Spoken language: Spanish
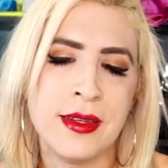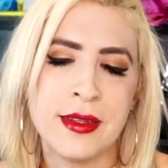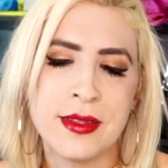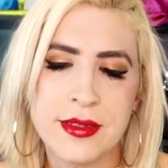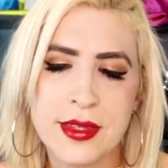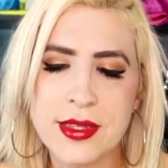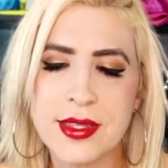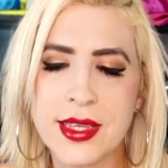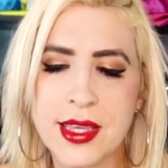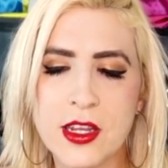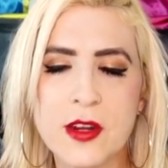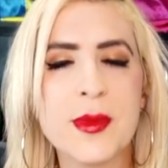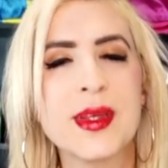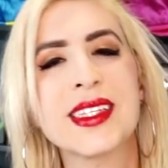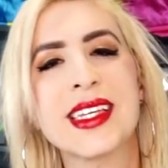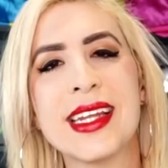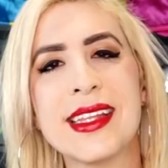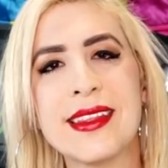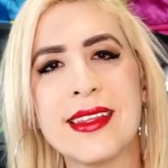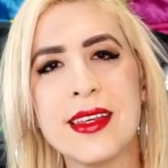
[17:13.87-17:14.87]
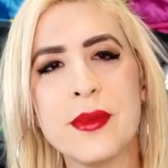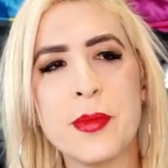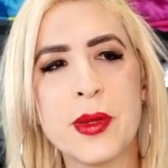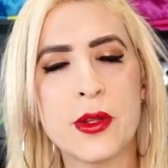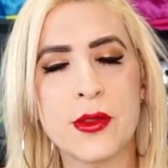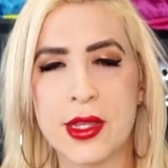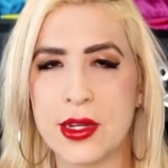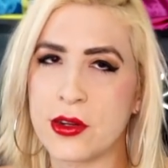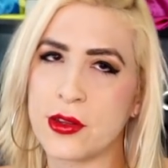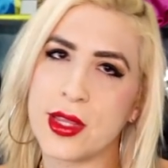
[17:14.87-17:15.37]
Sí, si quiero más grande, pero
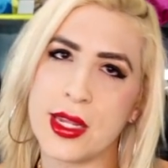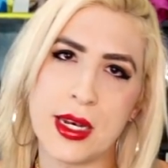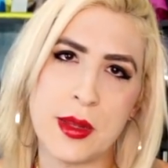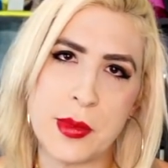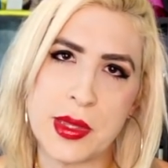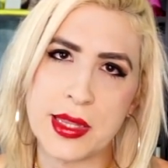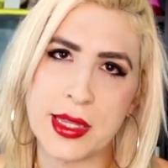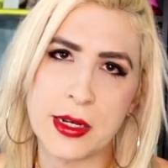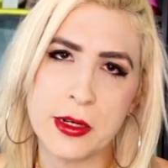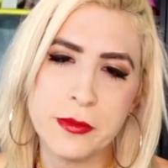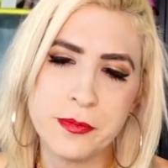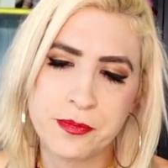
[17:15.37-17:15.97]
dentro del límite, ¿no?